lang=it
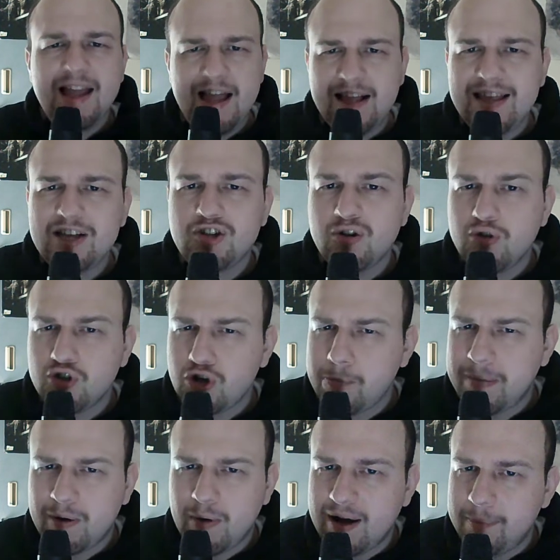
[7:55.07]
Adesso non so
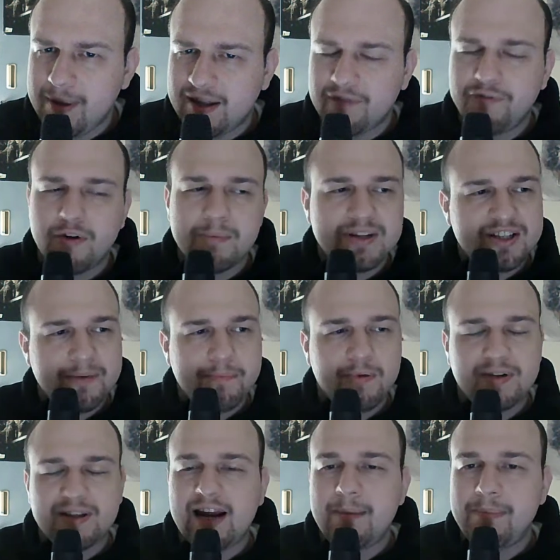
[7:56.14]
per quale piattaforma se
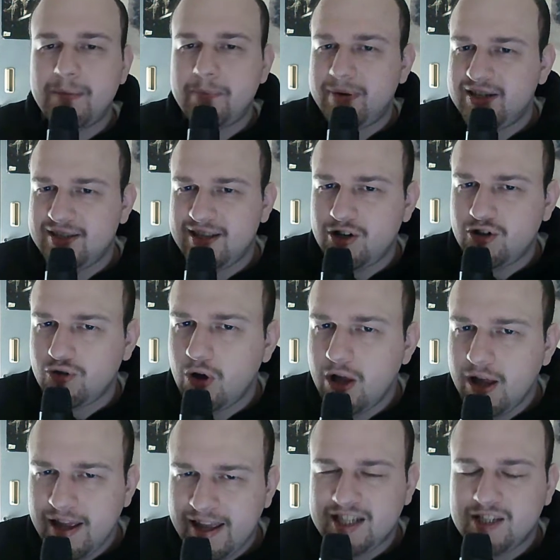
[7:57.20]
portata per PlayStation,
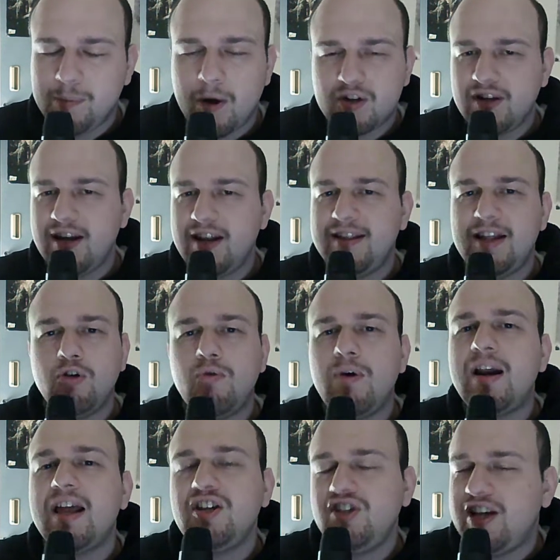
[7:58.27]
Xbox e Nintendo,
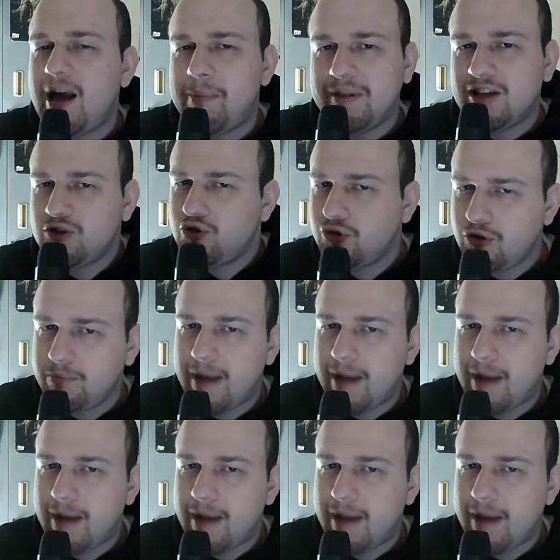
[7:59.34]
quella che ci capita sotto